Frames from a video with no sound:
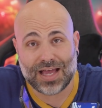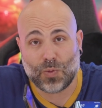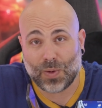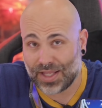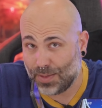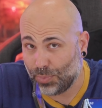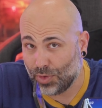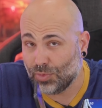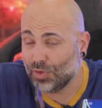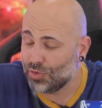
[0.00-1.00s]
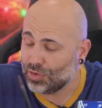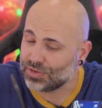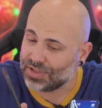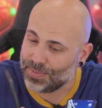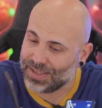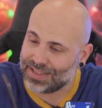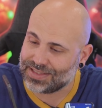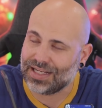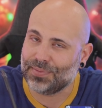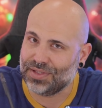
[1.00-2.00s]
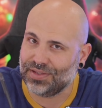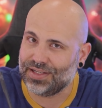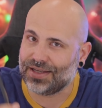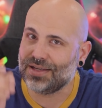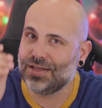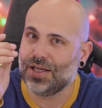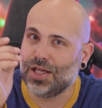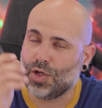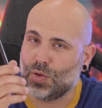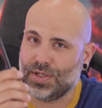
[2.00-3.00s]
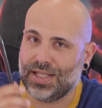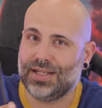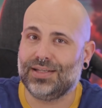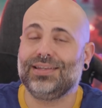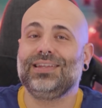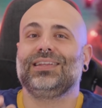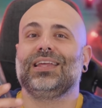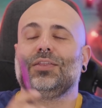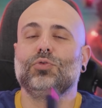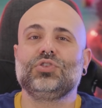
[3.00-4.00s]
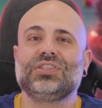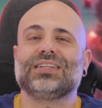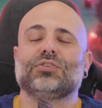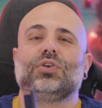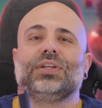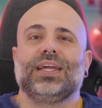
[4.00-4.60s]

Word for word: agua y al polvo. No te metas en la piscina con él, ni te duches con